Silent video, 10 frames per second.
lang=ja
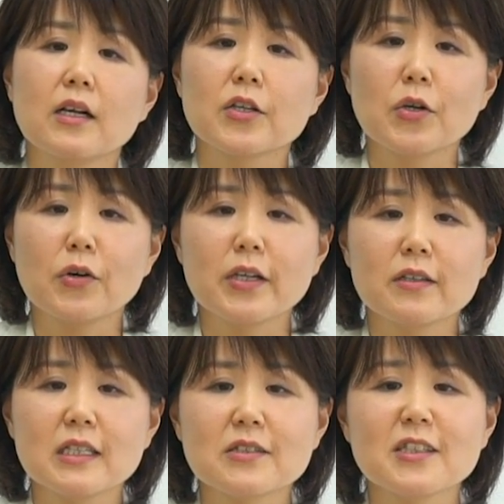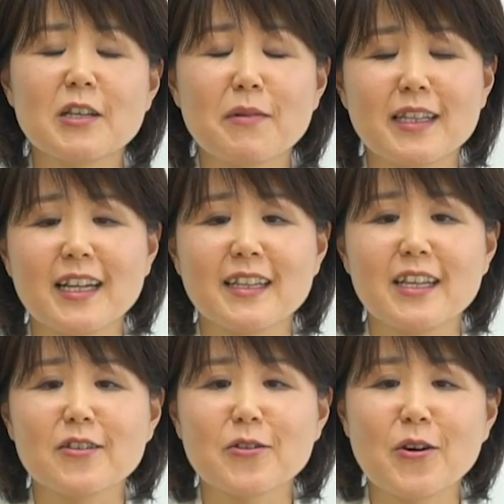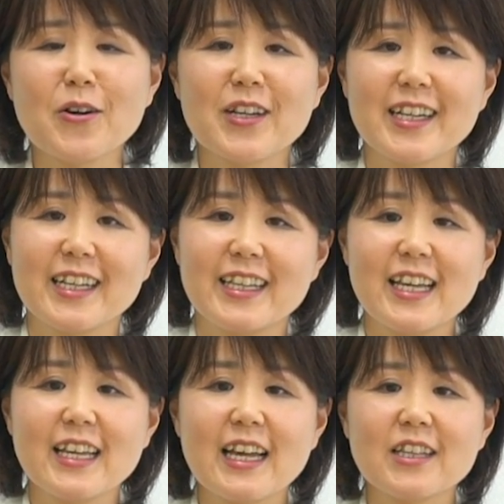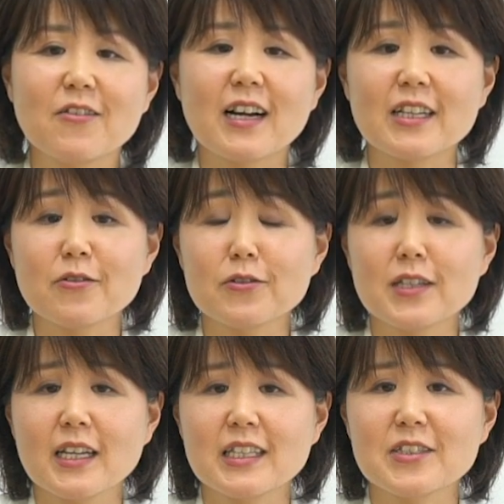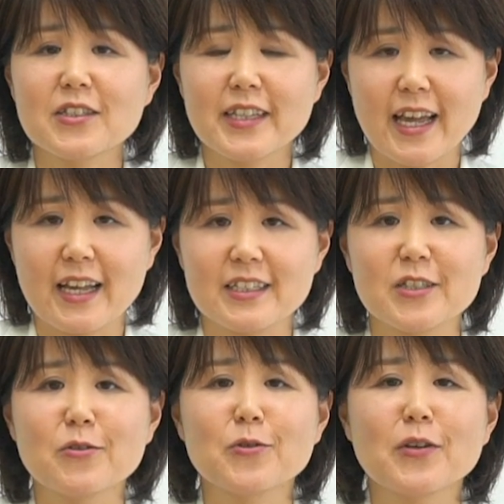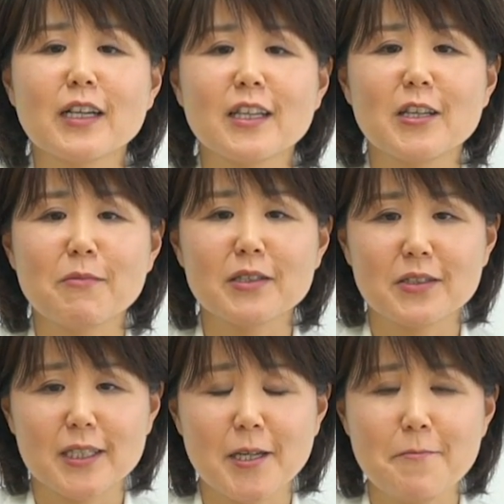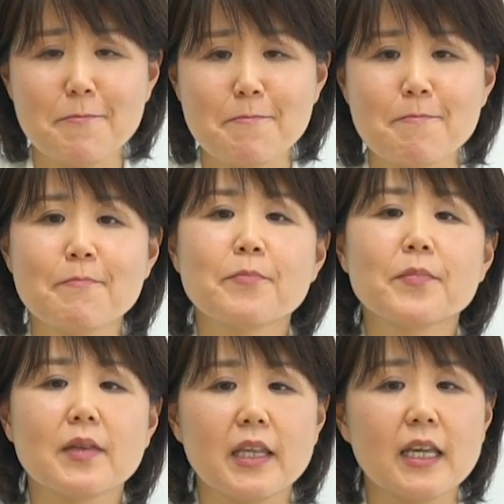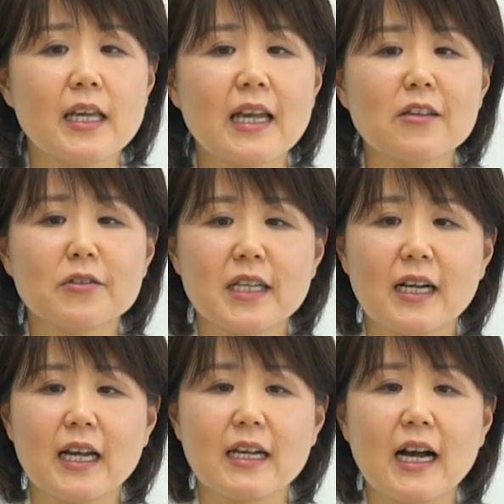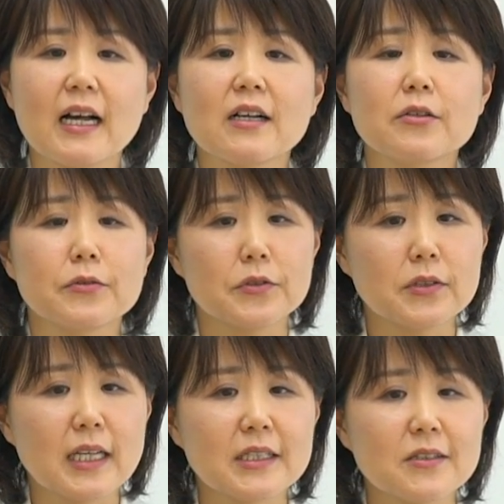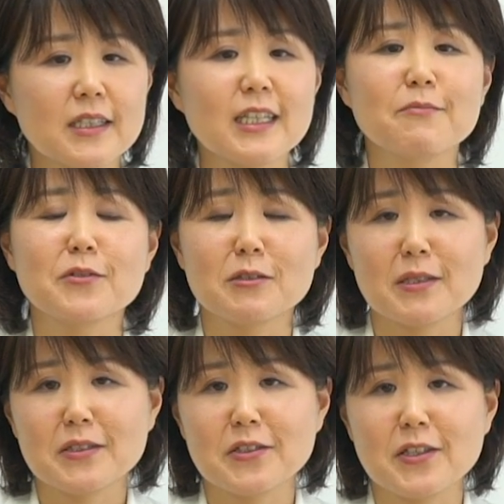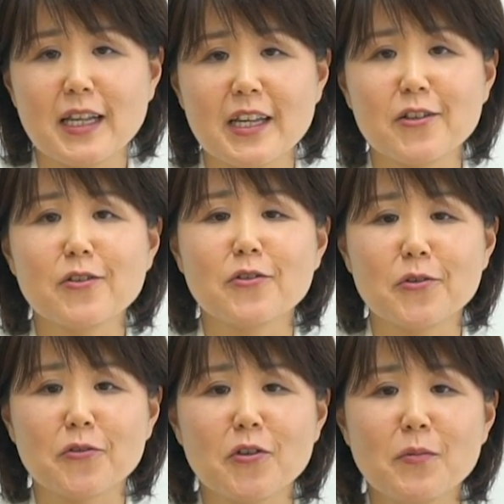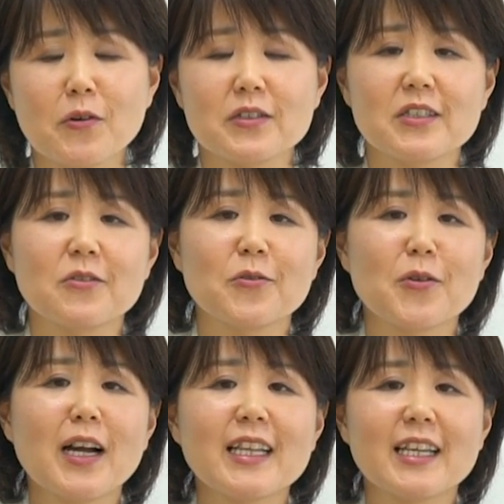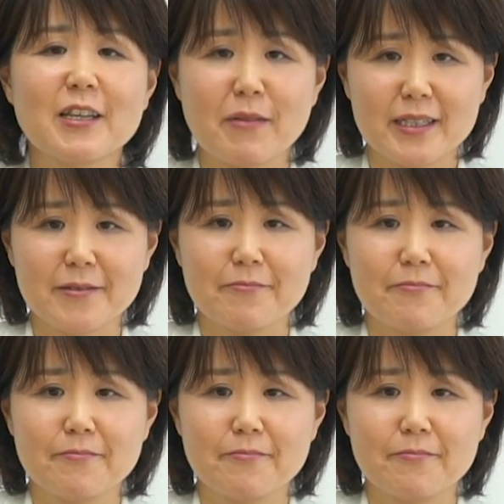教育について学んでいくと人間の可能性について知ることができますし人間と社会が複雑に結びついているということも知ることができます